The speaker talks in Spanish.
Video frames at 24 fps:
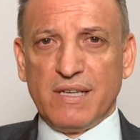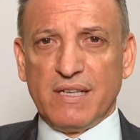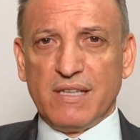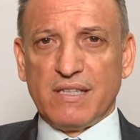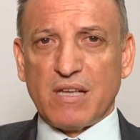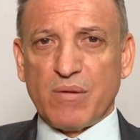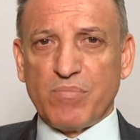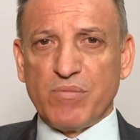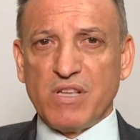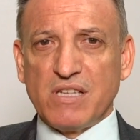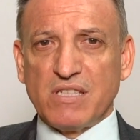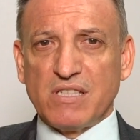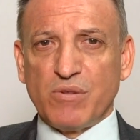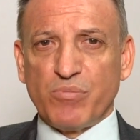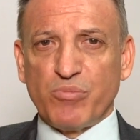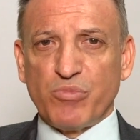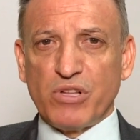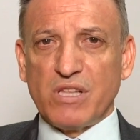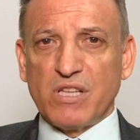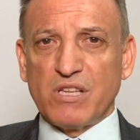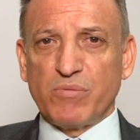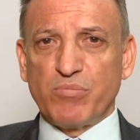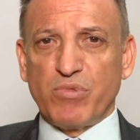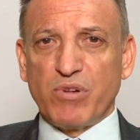también se
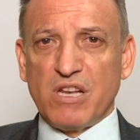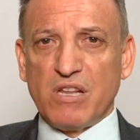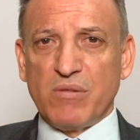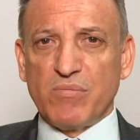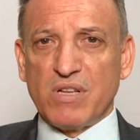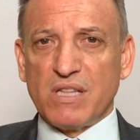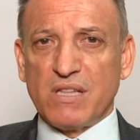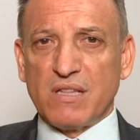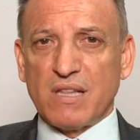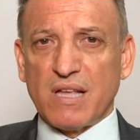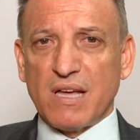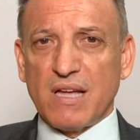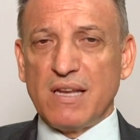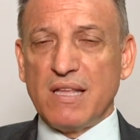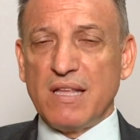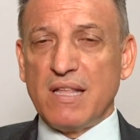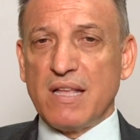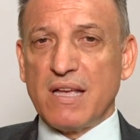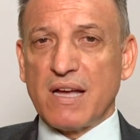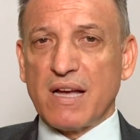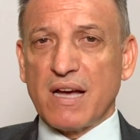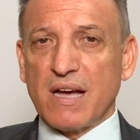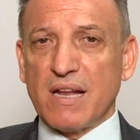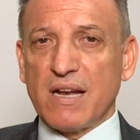puede experimentar y
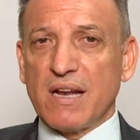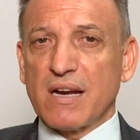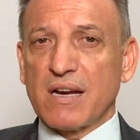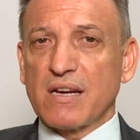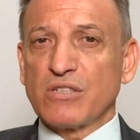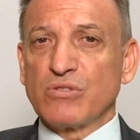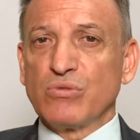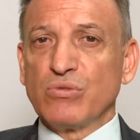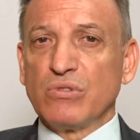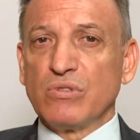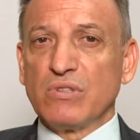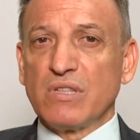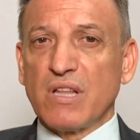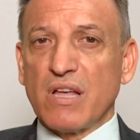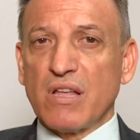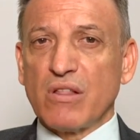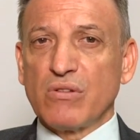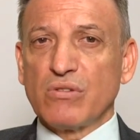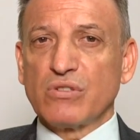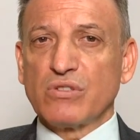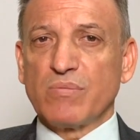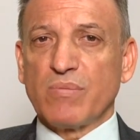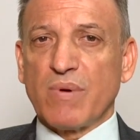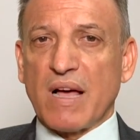llegar a
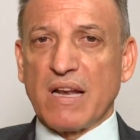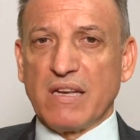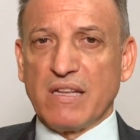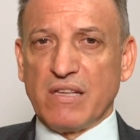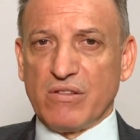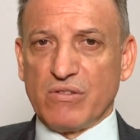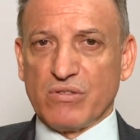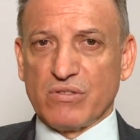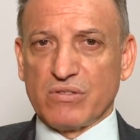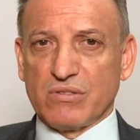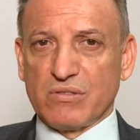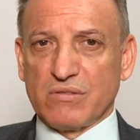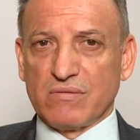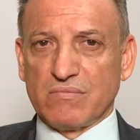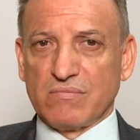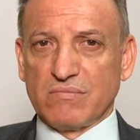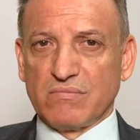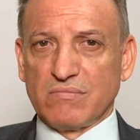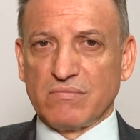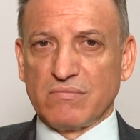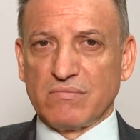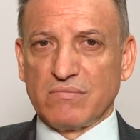resultados válidos.